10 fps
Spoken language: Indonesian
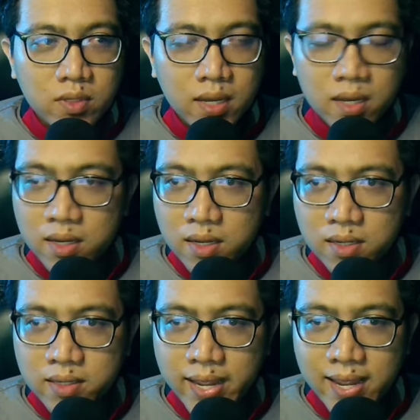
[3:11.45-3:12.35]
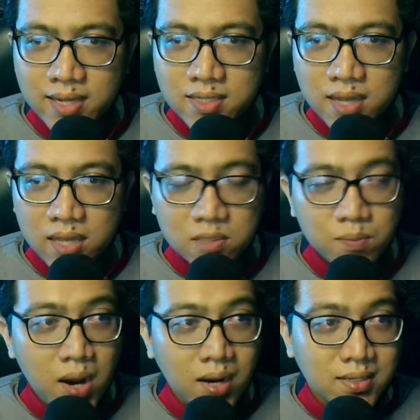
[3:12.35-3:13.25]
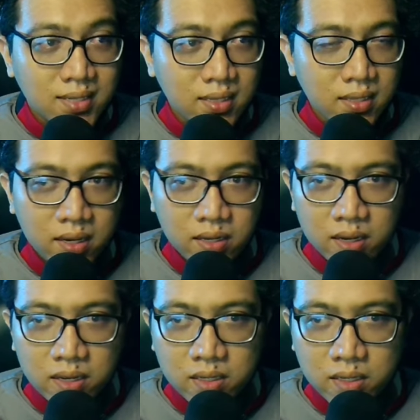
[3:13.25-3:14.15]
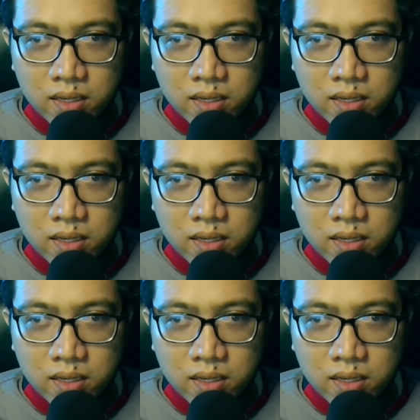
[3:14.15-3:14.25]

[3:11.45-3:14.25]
yang DX Guts Buckle setnya ya Ini